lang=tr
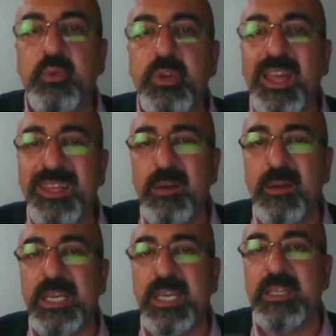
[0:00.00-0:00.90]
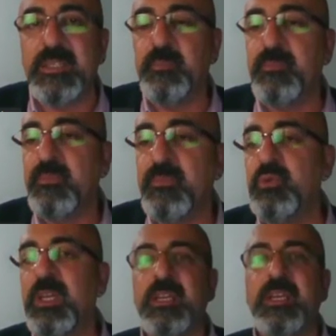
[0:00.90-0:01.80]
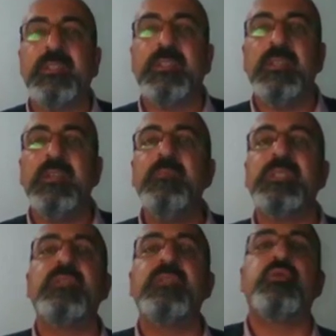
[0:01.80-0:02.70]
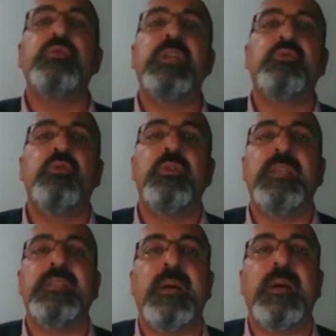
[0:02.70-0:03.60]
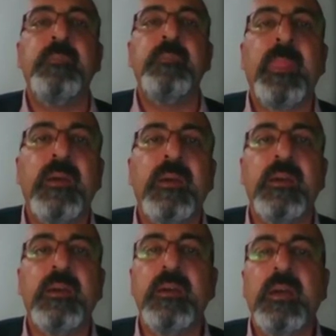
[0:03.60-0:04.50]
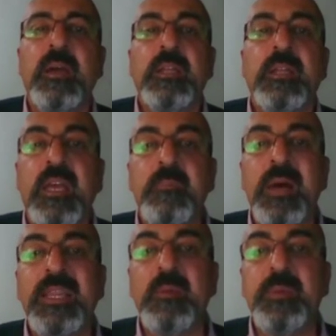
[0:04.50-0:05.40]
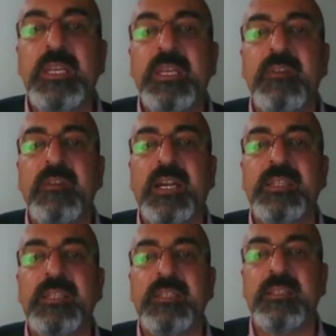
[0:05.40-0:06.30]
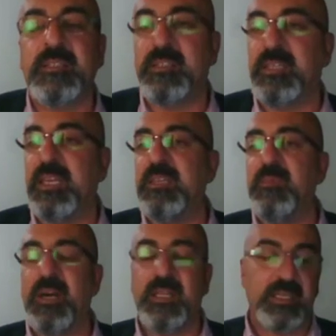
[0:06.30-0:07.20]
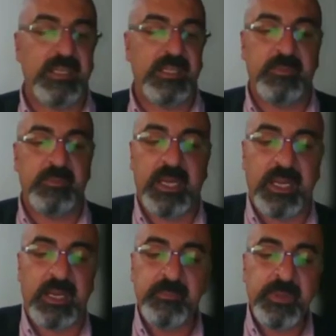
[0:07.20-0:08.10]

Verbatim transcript: Bu ne anlama gelir? Şunlara katılır mısınız? Şunları söylesem e, temelde bilgi vardır dediğim andan itibaren.